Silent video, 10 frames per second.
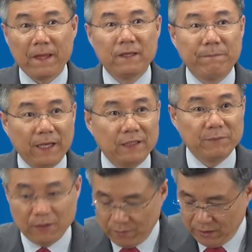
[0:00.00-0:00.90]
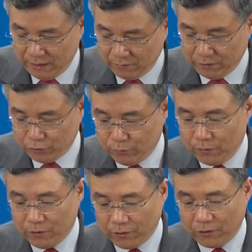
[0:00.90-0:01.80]
그 117번 가운데
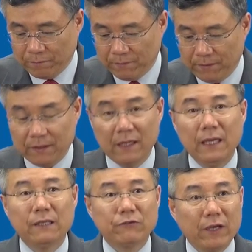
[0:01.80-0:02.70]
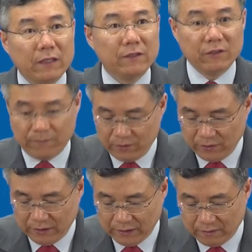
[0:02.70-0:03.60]
28번만 체리티로
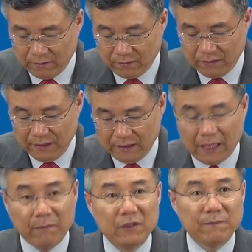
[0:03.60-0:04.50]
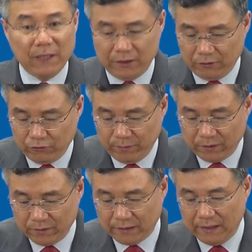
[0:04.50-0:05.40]
번역이 되고 나머지
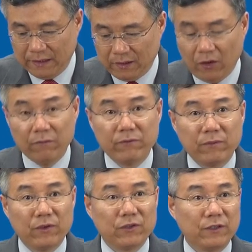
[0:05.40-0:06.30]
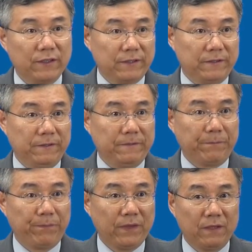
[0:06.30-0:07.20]
89번은 러브로 번역이 됐어요.
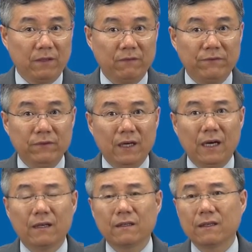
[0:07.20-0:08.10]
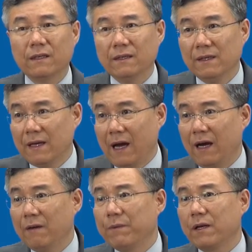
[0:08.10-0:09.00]
러브. 아, 그러니까
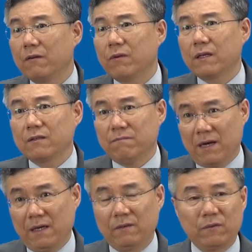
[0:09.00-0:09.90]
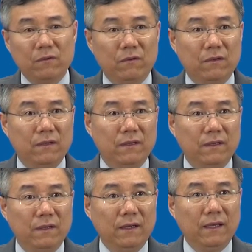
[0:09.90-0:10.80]
아가페라고 하는 그 말도
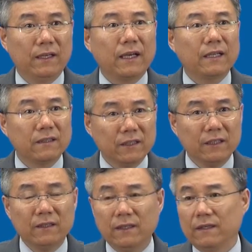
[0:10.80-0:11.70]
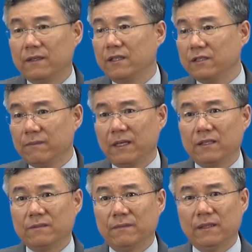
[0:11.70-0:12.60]
예, 같은 예, 그리스
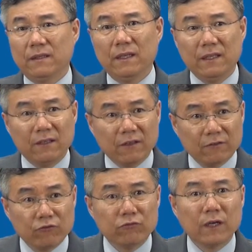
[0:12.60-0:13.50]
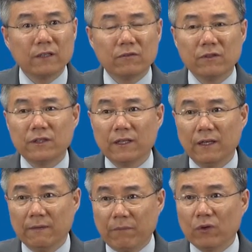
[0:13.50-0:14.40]
말이지만 이렇게 두 가지로 이제
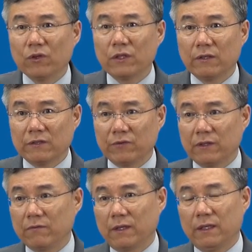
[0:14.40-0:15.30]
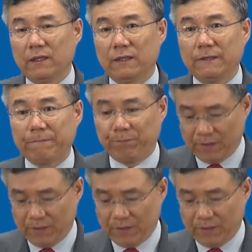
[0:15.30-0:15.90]
번역이 될 수 있구나.